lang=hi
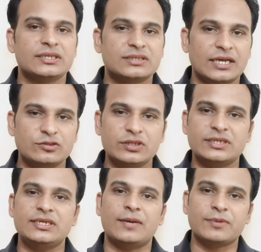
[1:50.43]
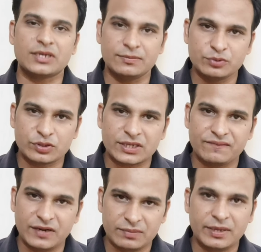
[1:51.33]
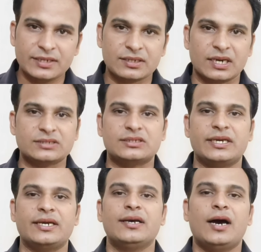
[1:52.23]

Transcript: साथियों यदि आपका कंप्यूटर के फील्ड में इंटरेस्ट है